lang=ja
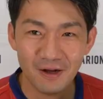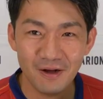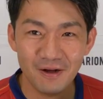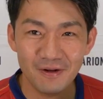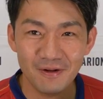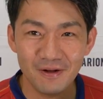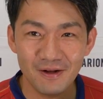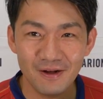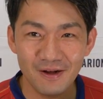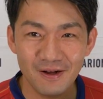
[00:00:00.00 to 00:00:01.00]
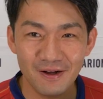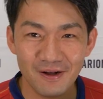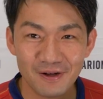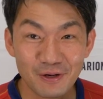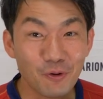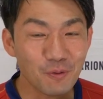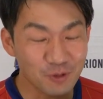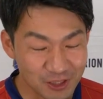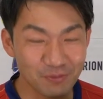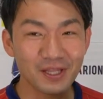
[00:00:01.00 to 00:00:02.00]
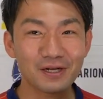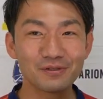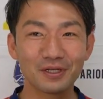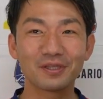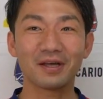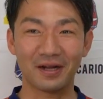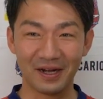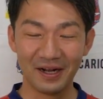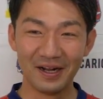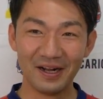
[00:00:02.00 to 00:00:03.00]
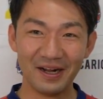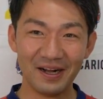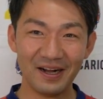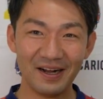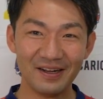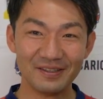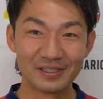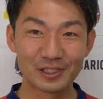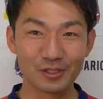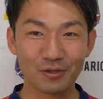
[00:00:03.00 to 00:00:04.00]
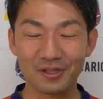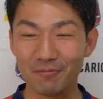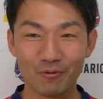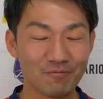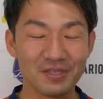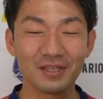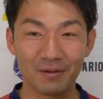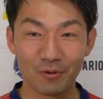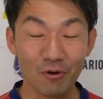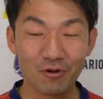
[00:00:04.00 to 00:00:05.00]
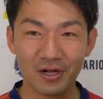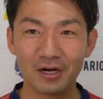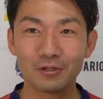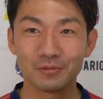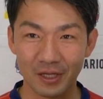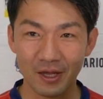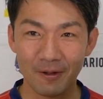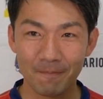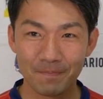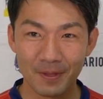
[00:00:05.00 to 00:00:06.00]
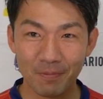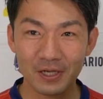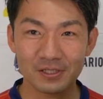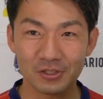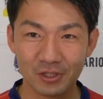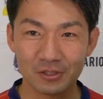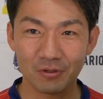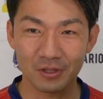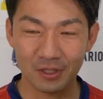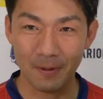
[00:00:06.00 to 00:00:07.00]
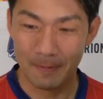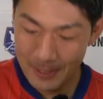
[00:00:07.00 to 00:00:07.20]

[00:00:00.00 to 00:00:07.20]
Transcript: どこまで信じていいんですかえこれはもう島田君が言ってたからそれでもうみんなもうロッカールームでバイ選手がそうやって